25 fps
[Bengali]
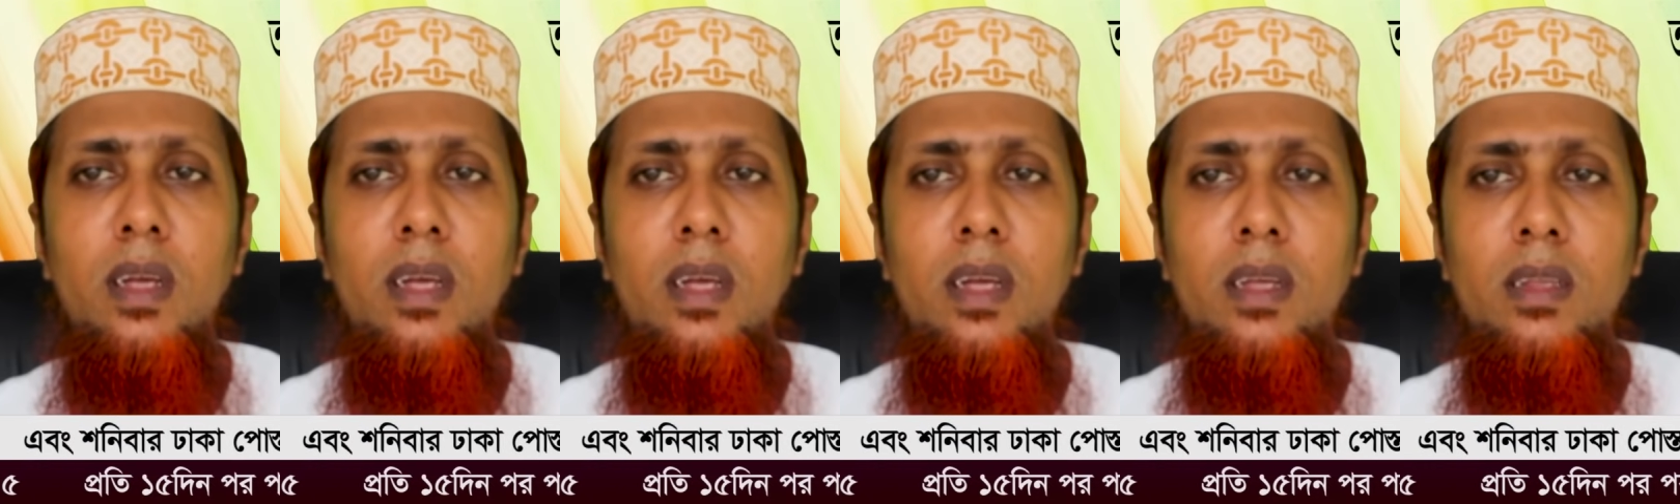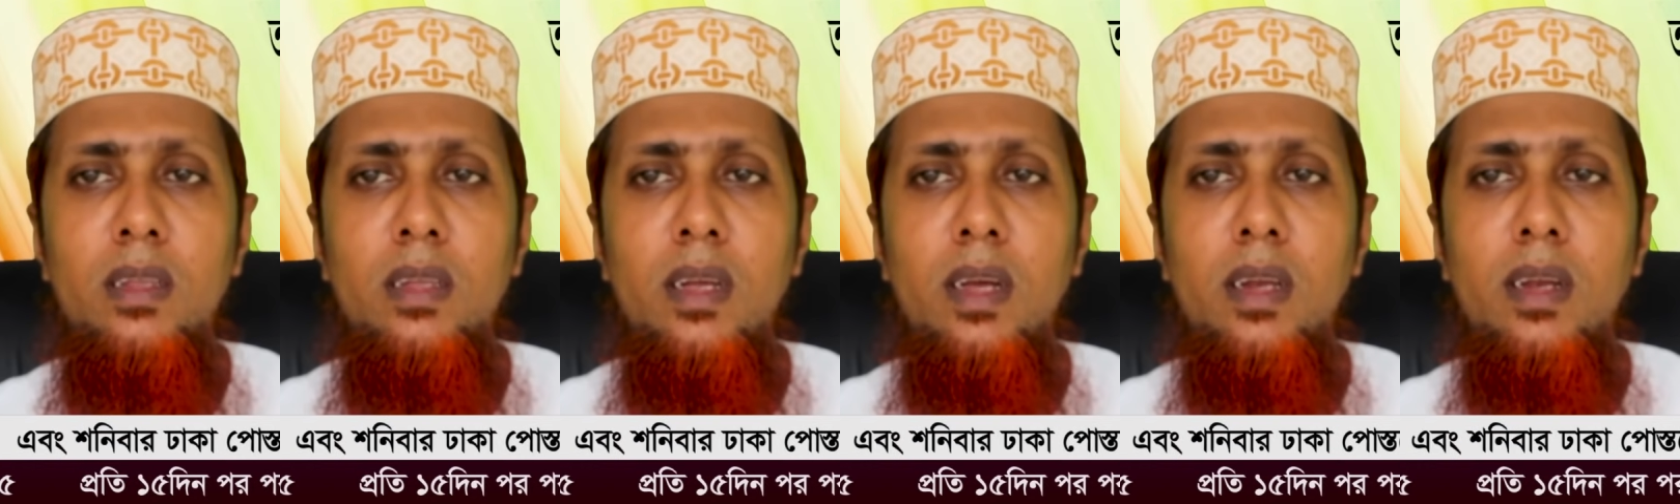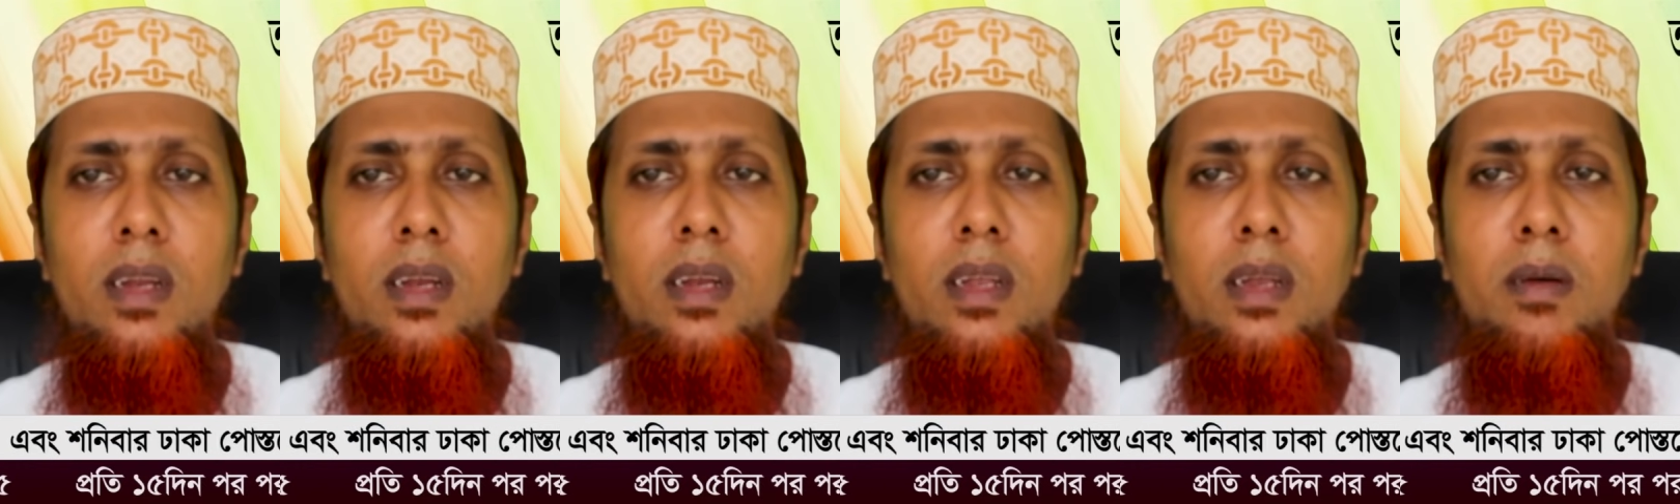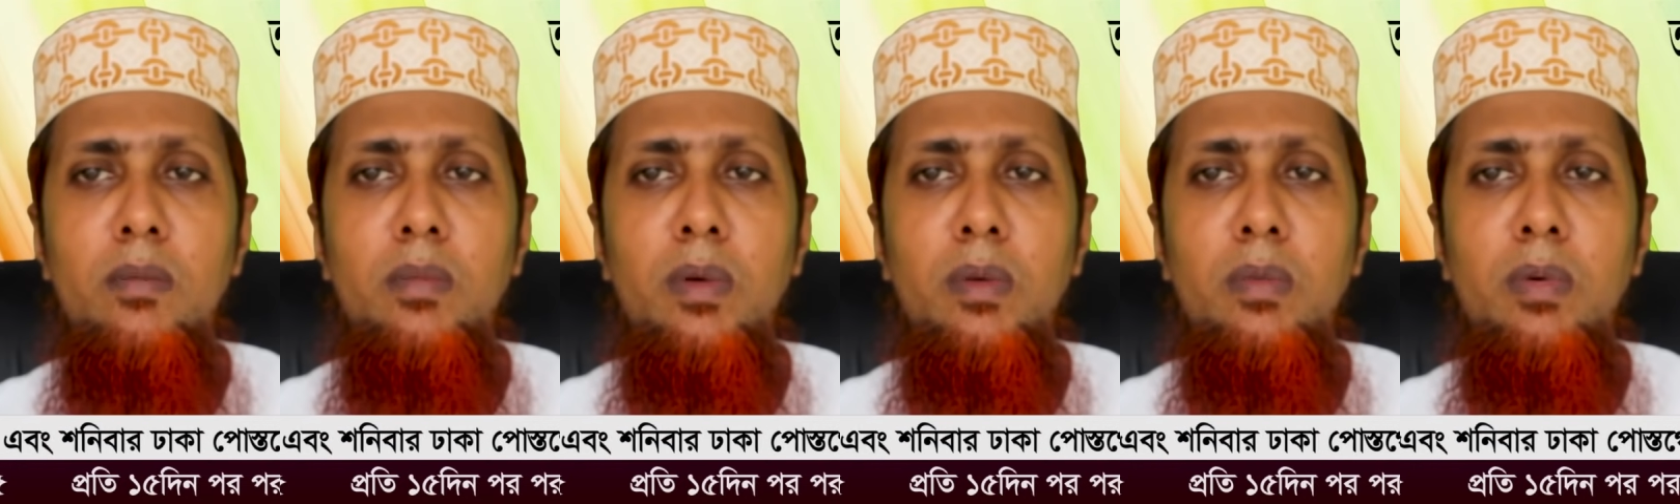এই
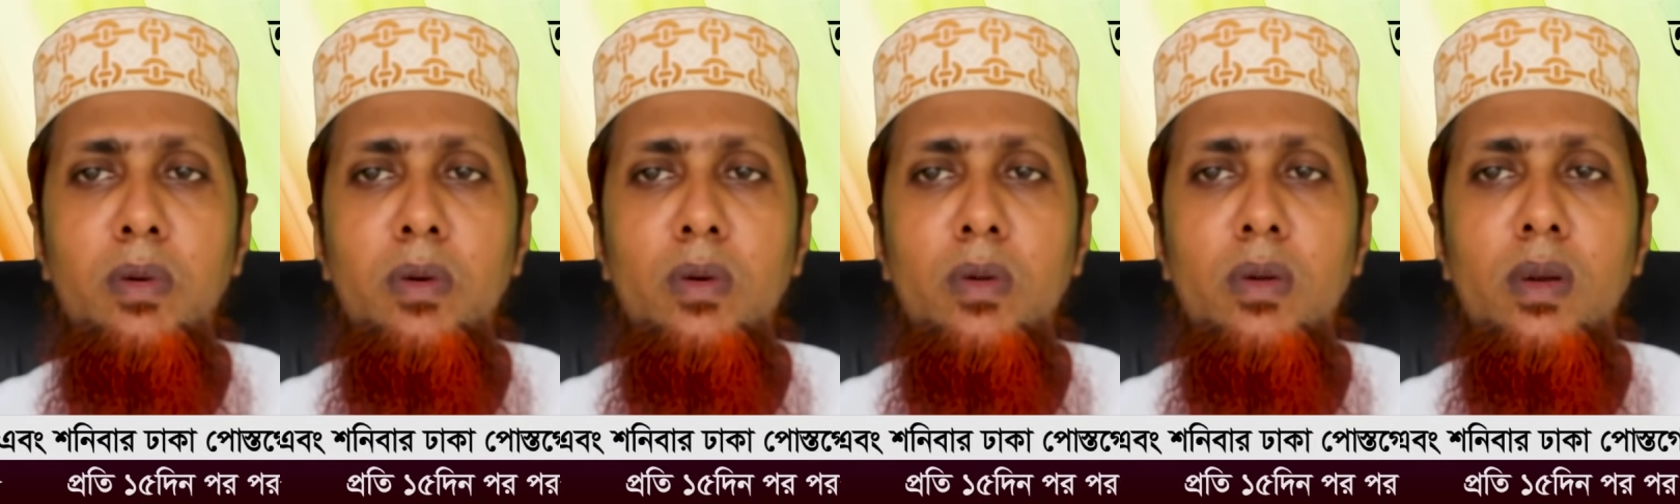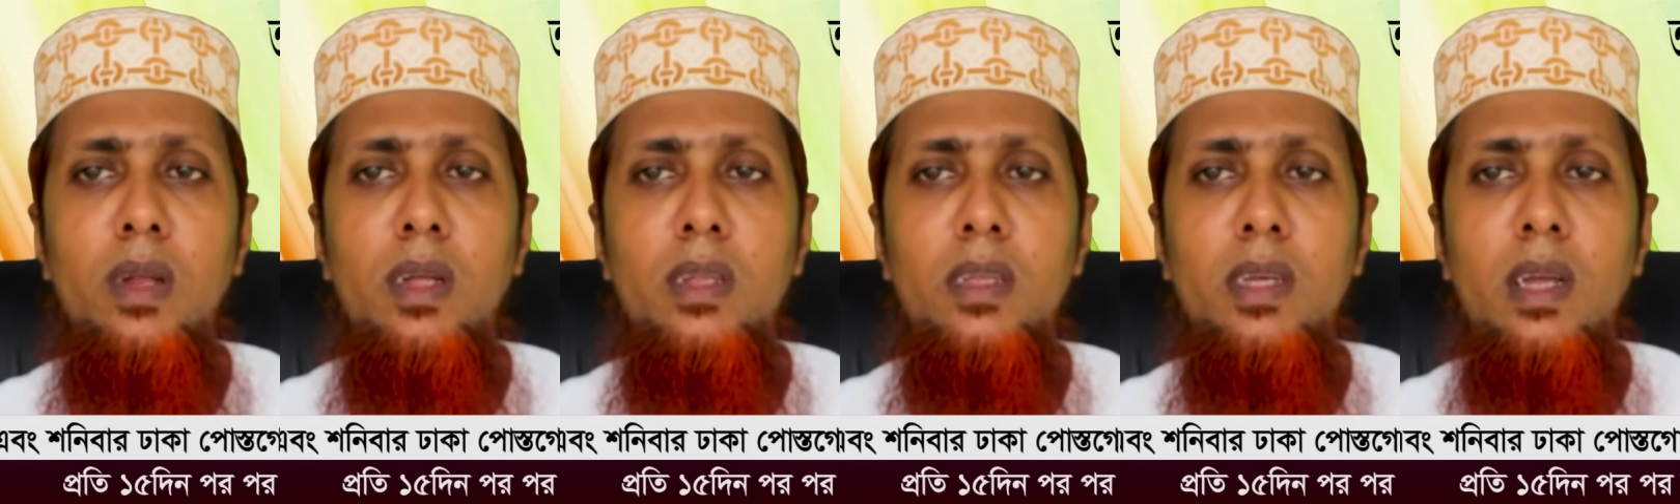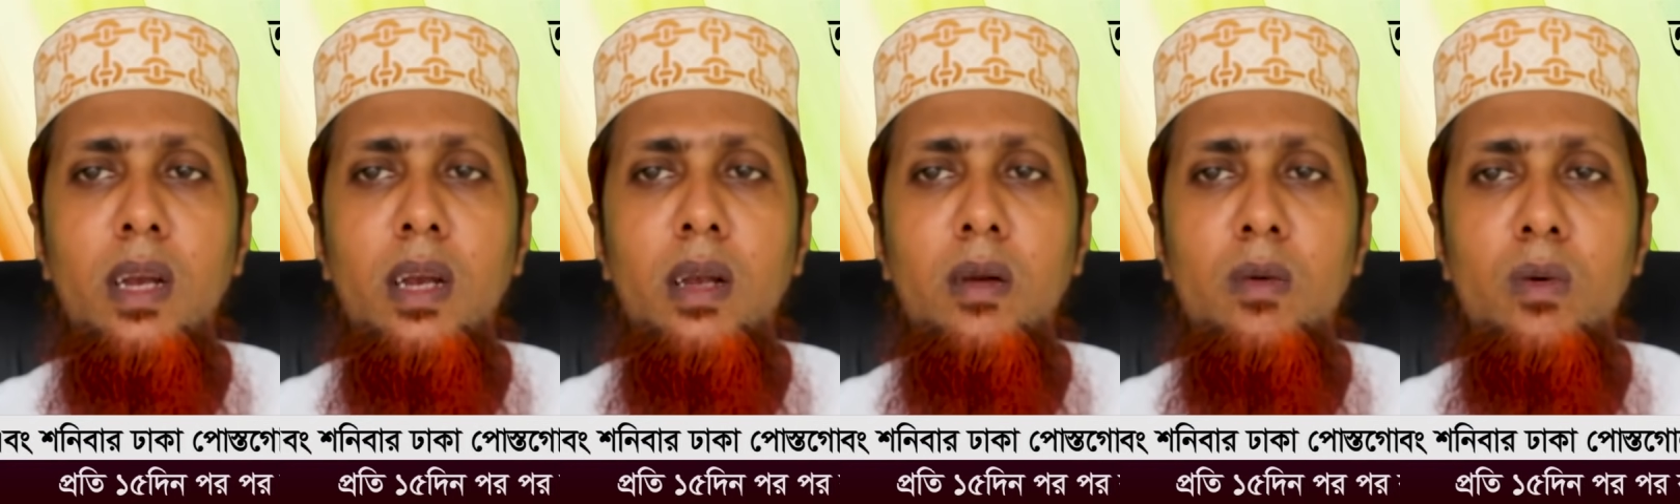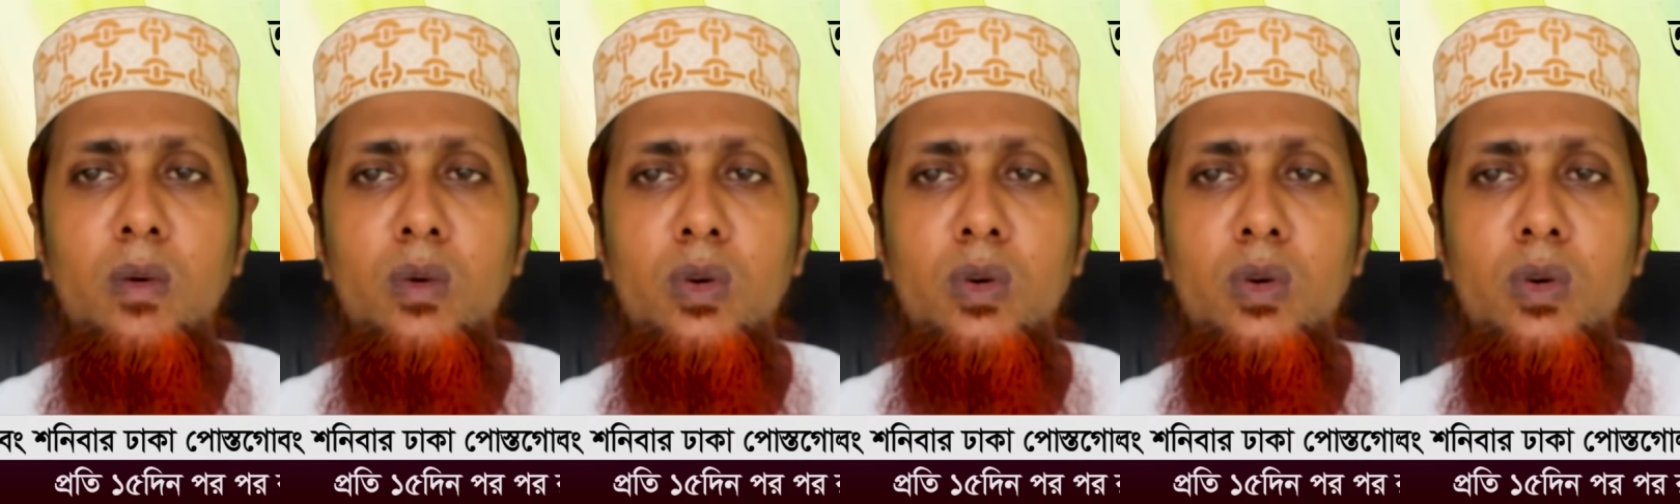চ্যানেলের বিভিন্ন ন্যাচারাল